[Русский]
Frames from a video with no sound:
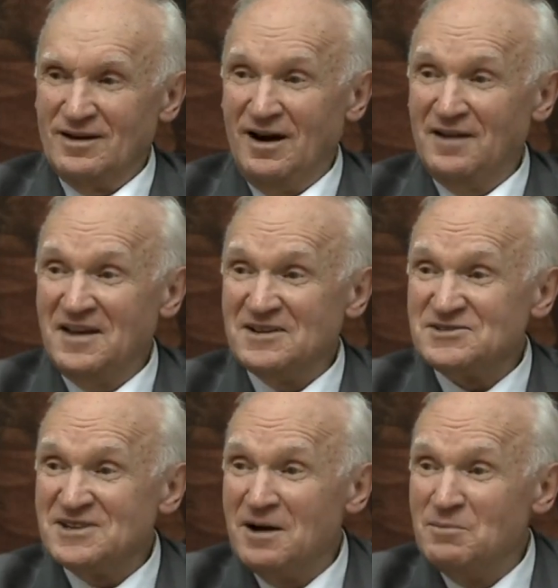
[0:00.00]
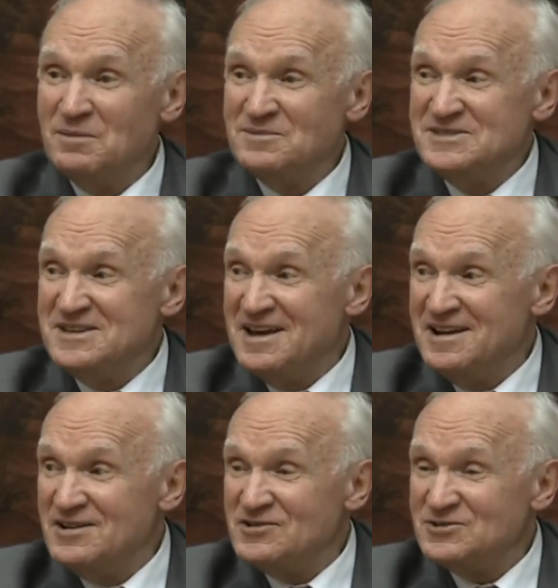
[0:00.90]
А на самом
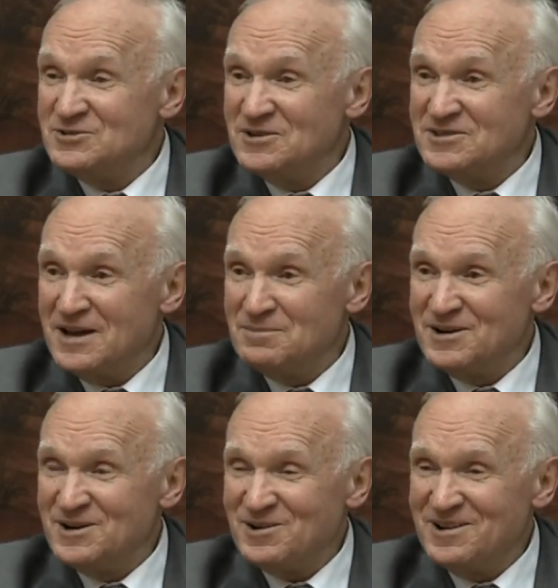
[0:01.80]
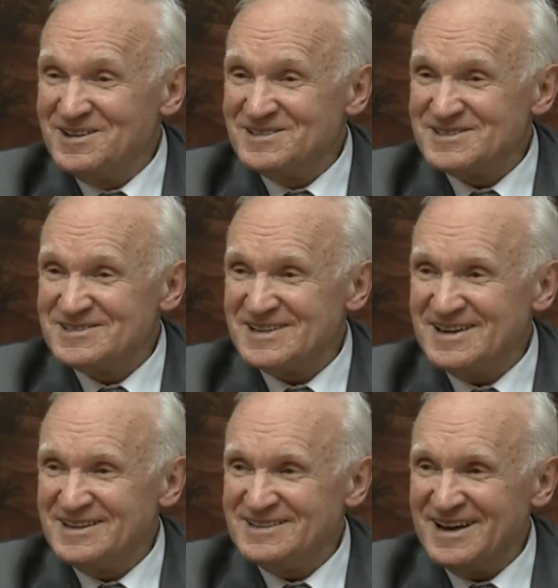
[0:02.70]
деле, что там кроется за
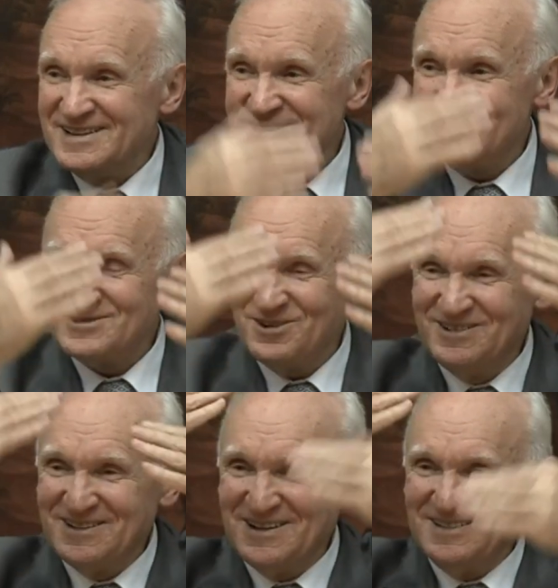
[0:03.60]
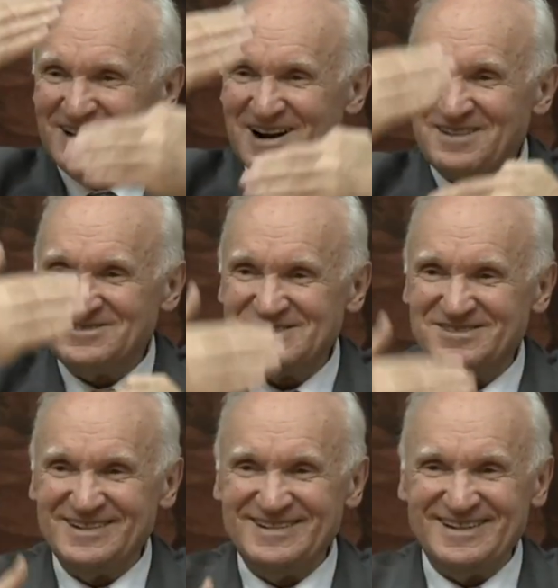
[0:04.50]
этой одежонкой
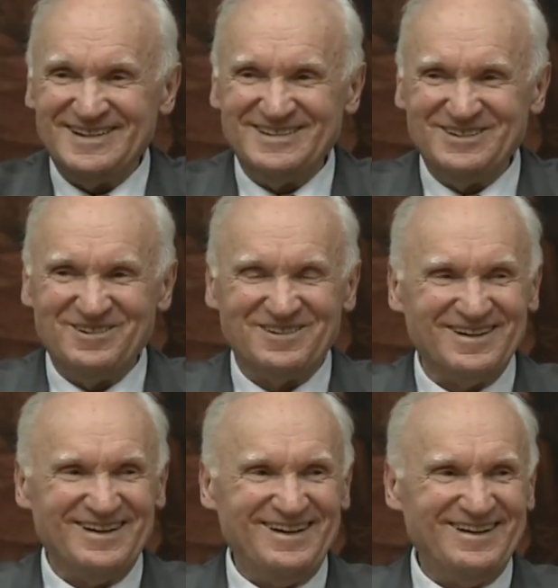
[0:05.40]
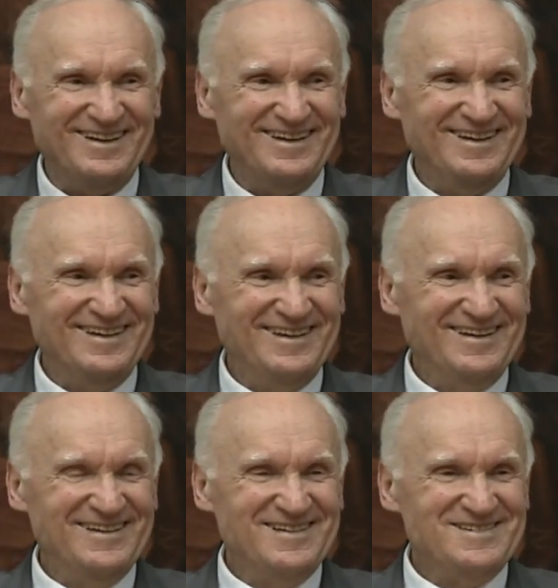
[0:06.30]
нравственной? Ну-ка,
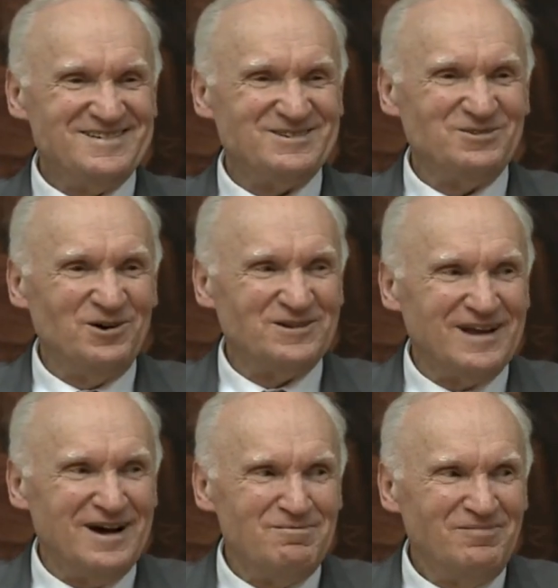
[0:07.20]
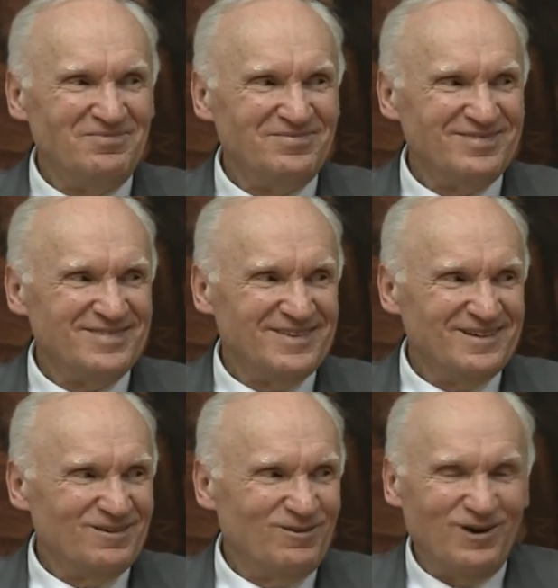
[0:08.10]
что там?
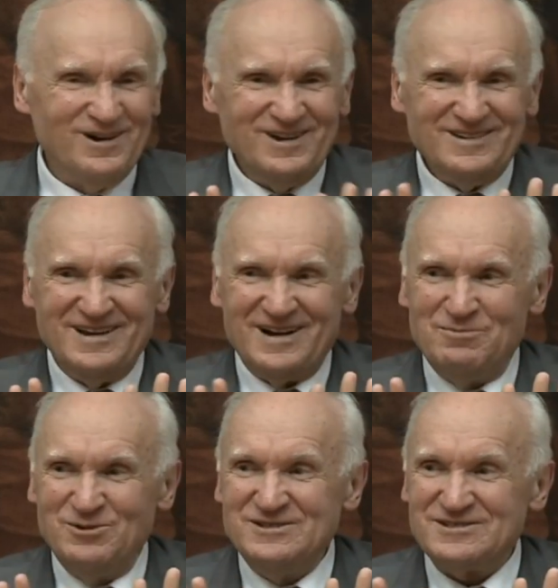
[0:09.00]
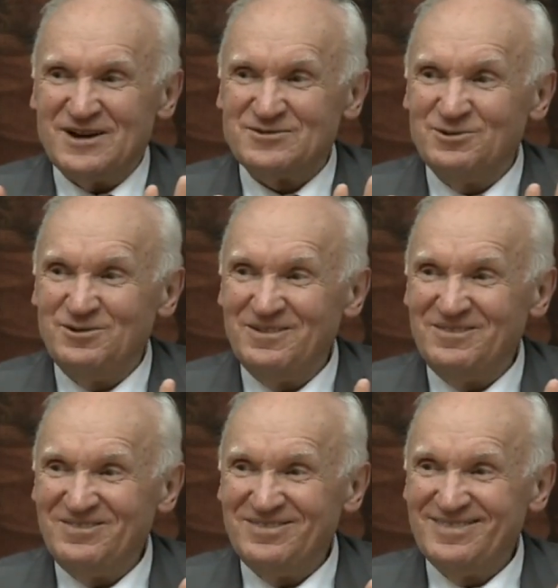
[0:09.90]
Ой, никому не скажу,
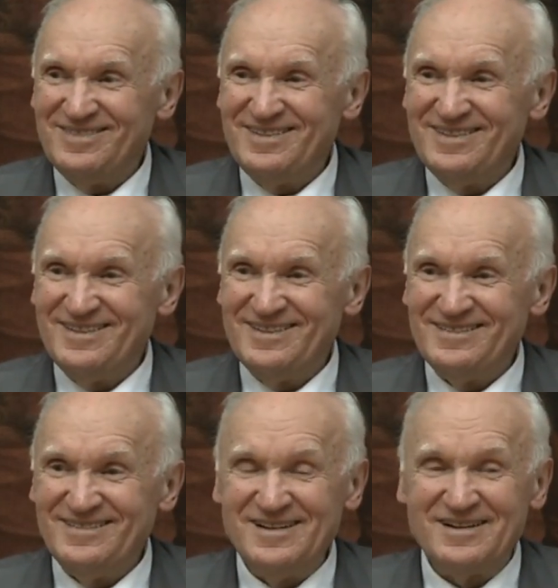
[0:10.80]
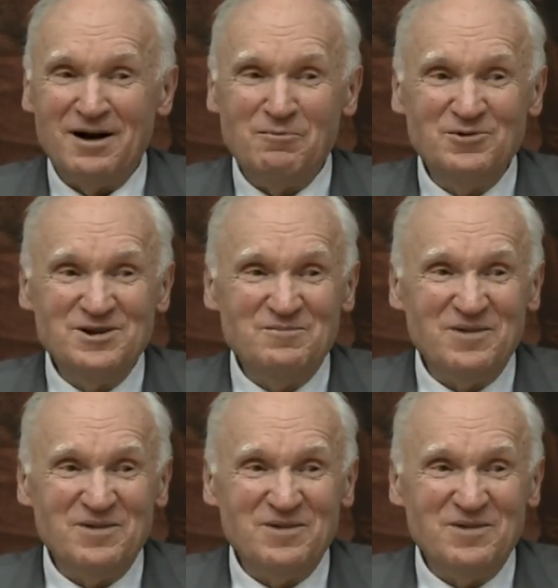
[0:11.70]
никому не